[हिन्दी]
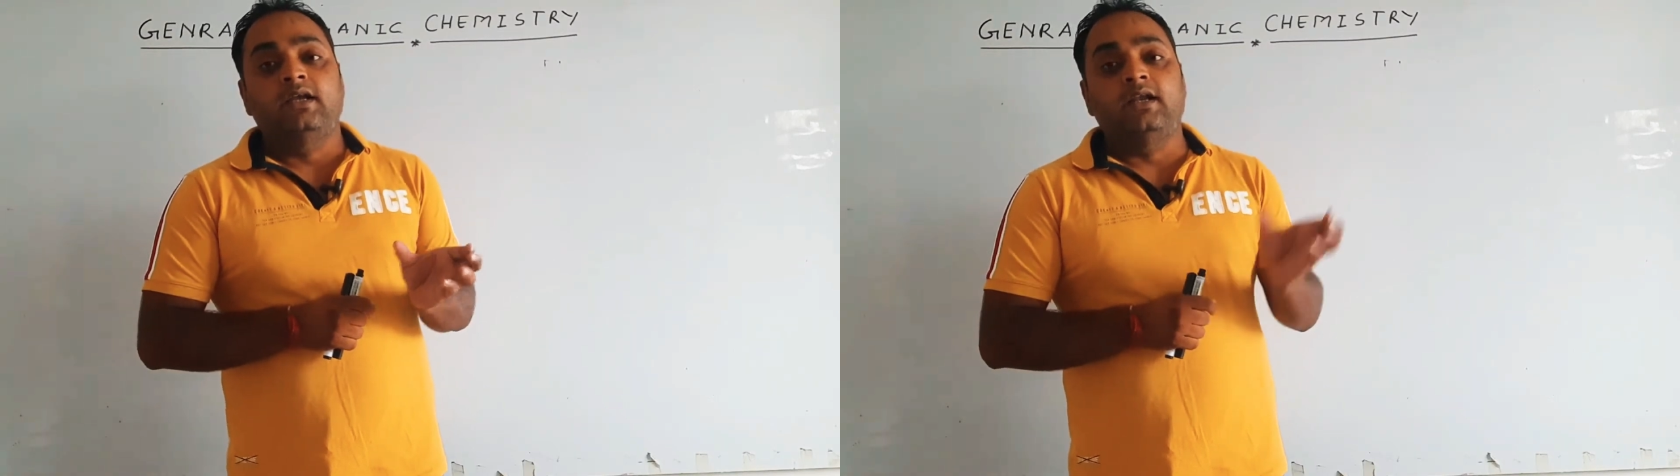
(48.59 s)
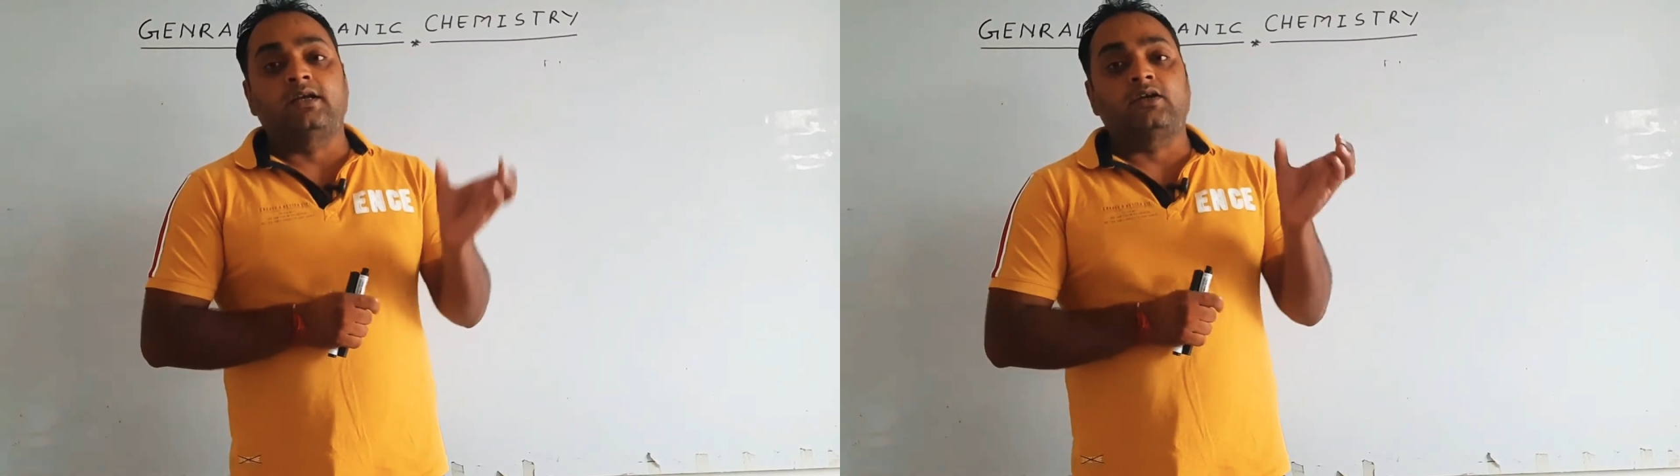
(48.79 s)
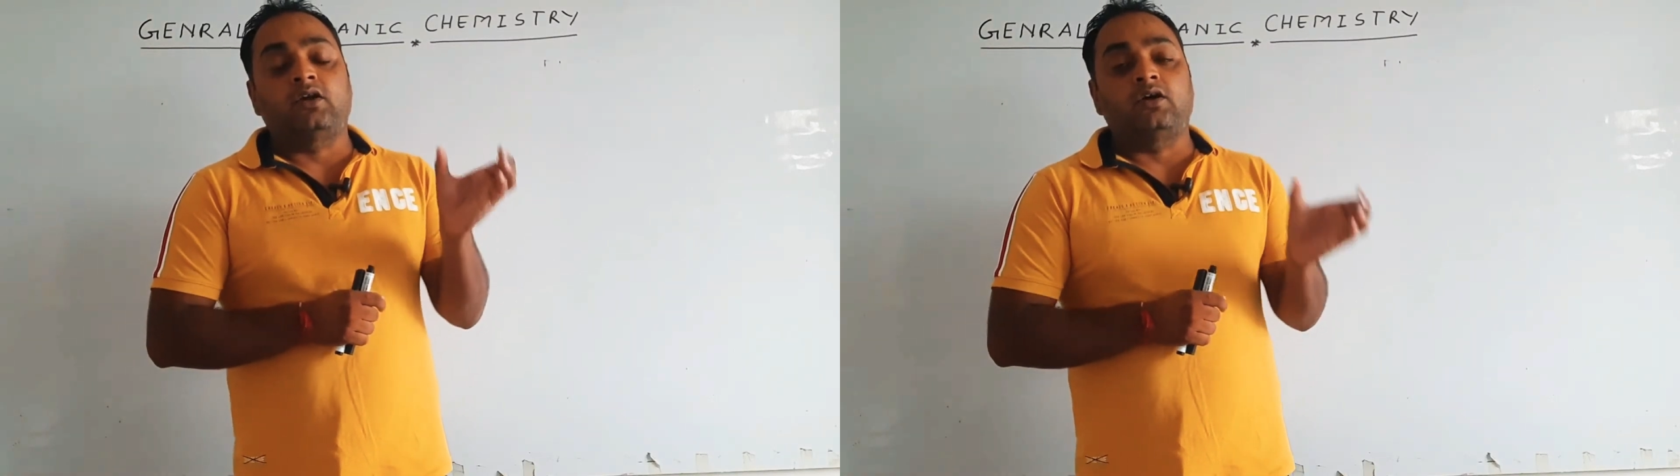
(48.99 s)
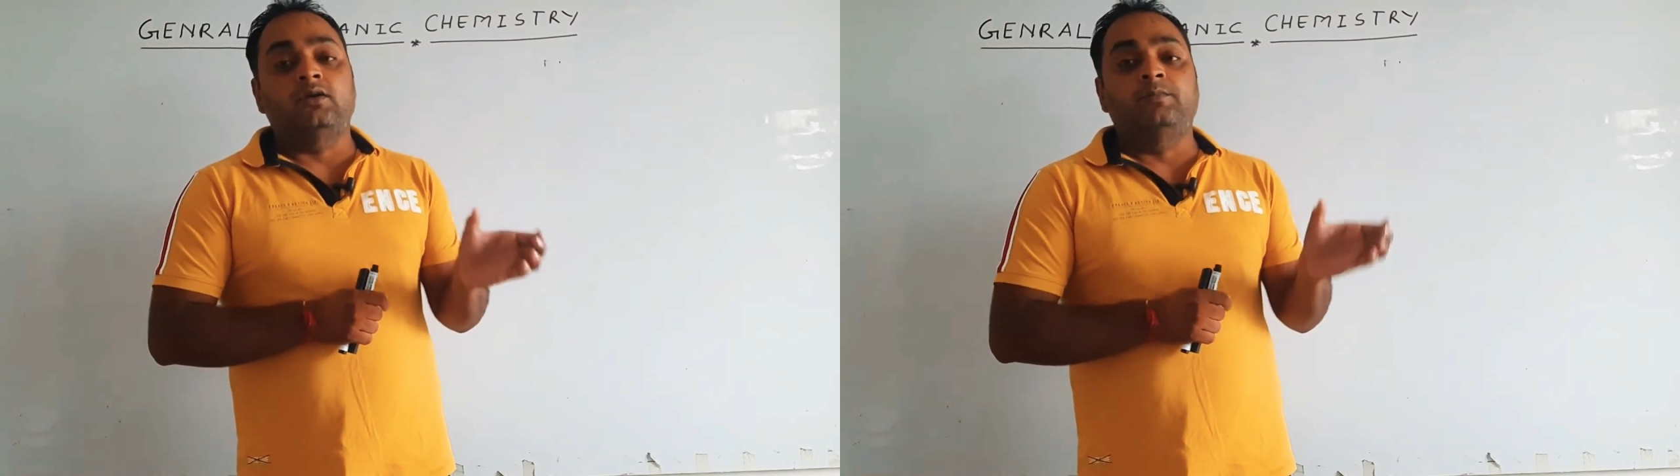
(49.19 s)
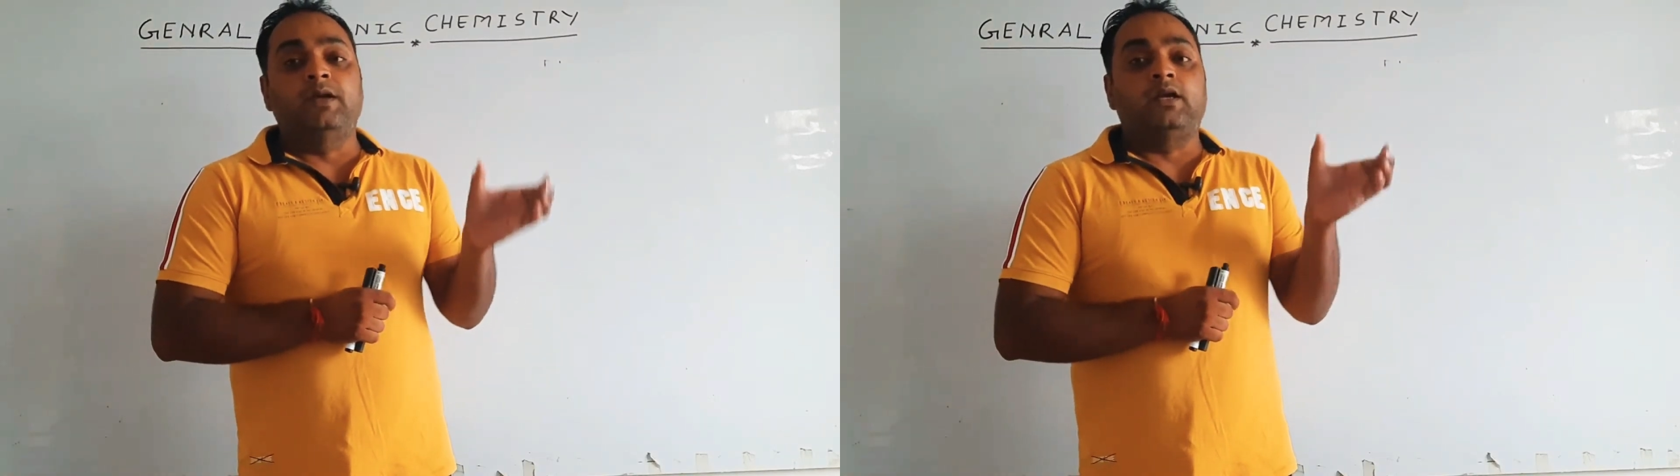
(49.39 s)
इलेक्ट्रॉन
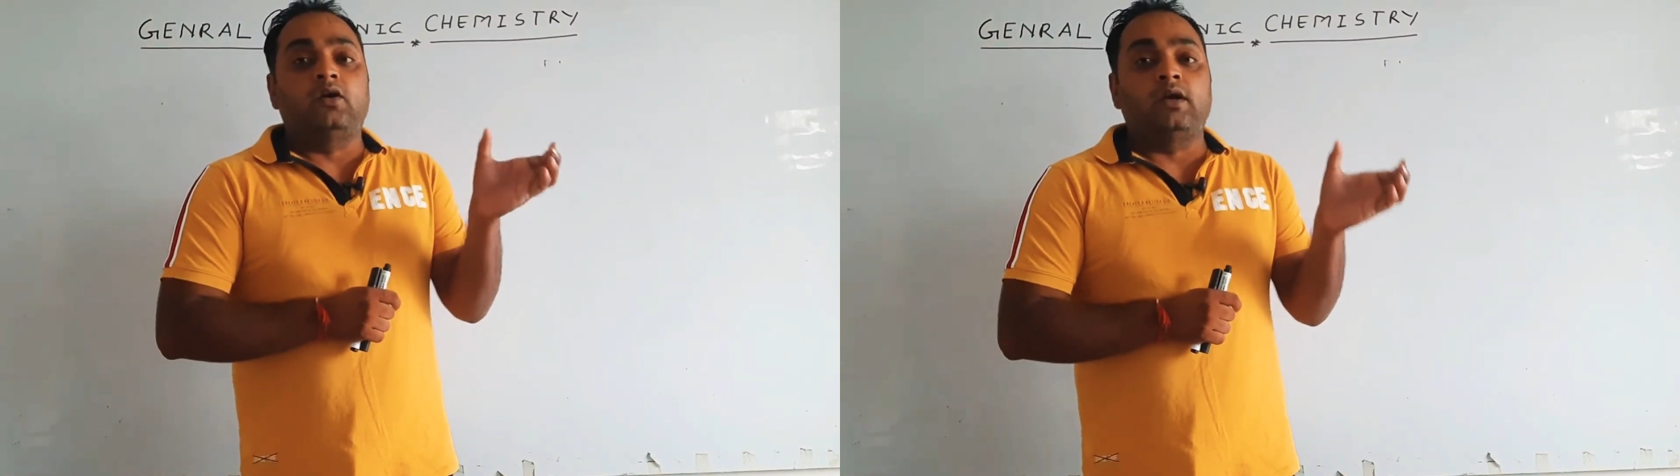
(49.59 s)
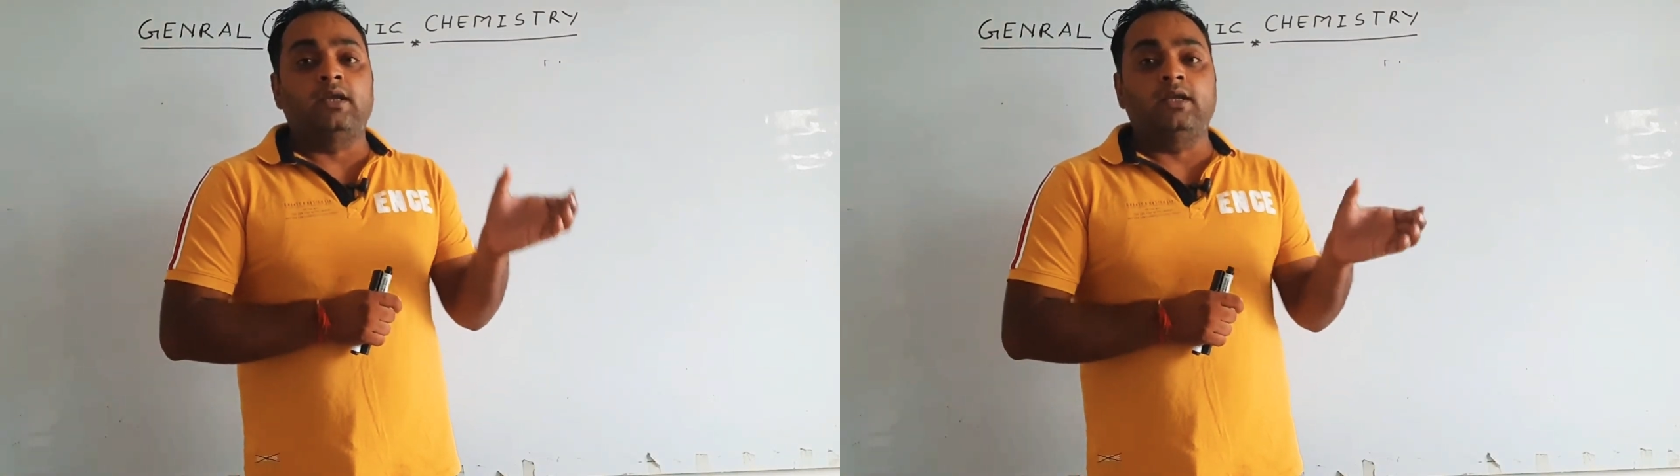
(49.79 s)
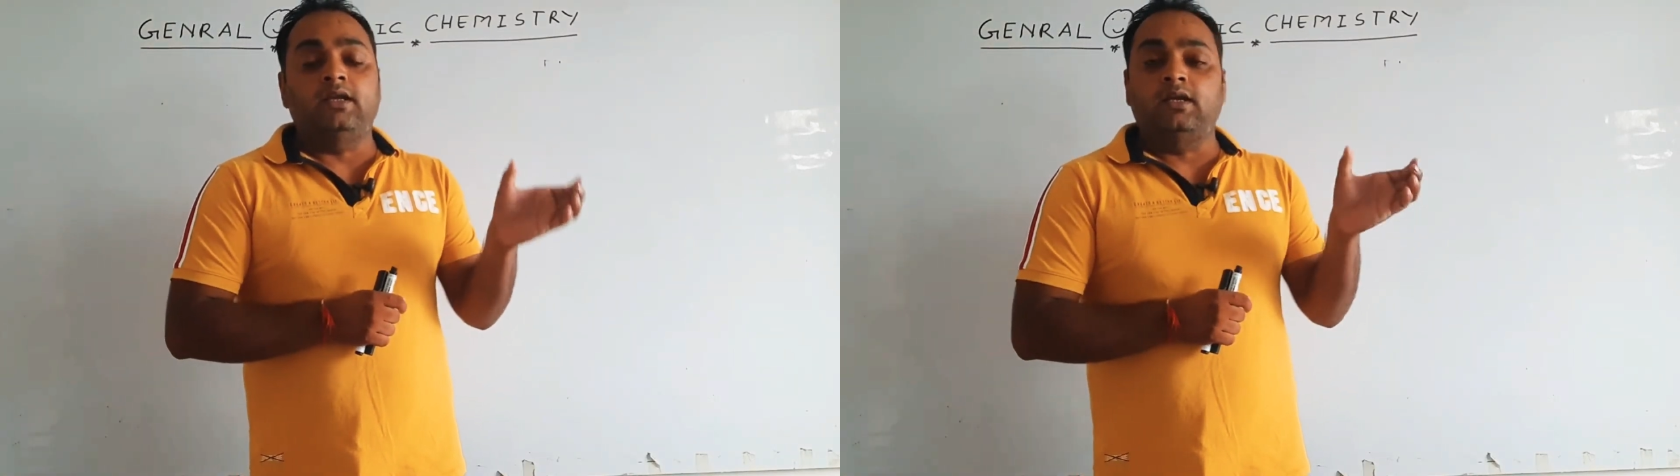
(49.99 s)
विड्रॉइंग